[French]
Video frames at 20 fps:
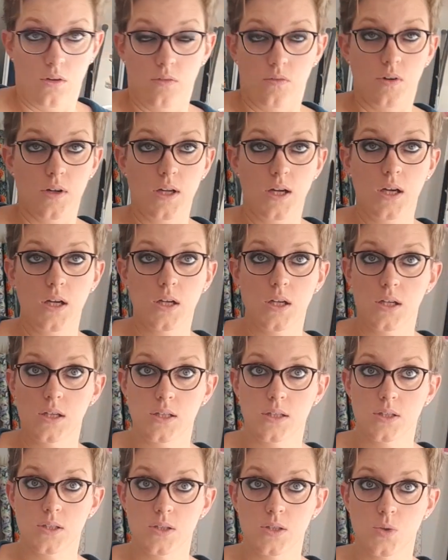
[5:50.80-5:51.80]
voilà,
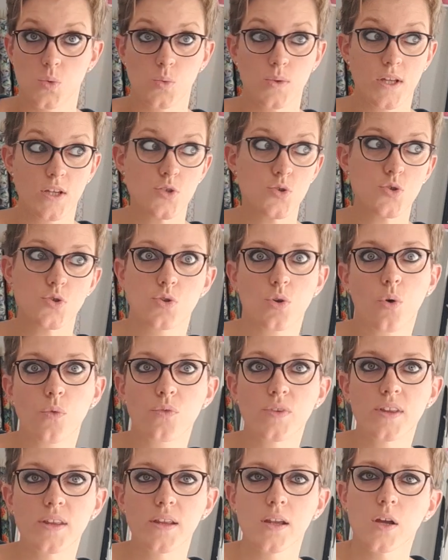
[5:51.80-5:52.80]
on a juste
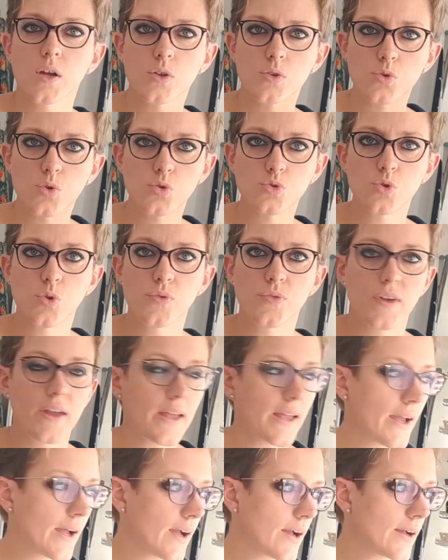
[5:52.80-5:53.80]
envie de se
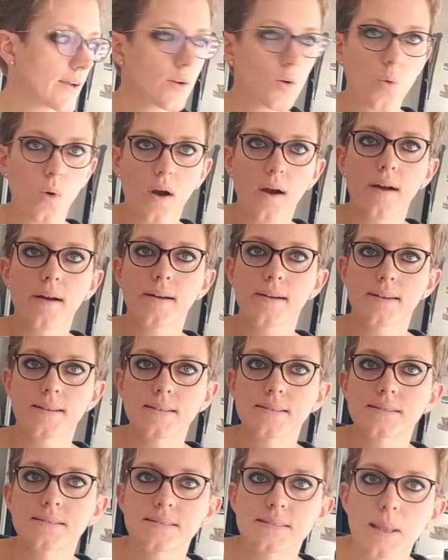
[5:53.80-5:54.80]
faire quoi
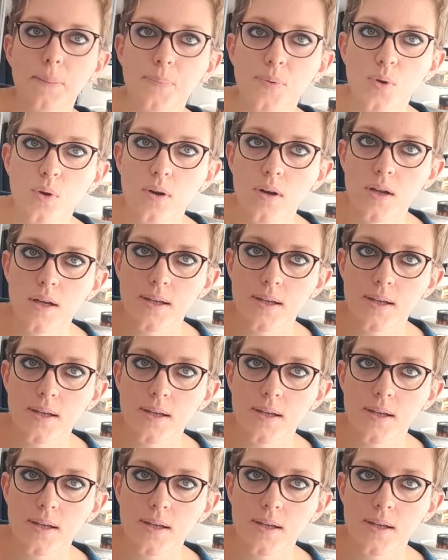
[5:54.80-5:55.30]
Des pulls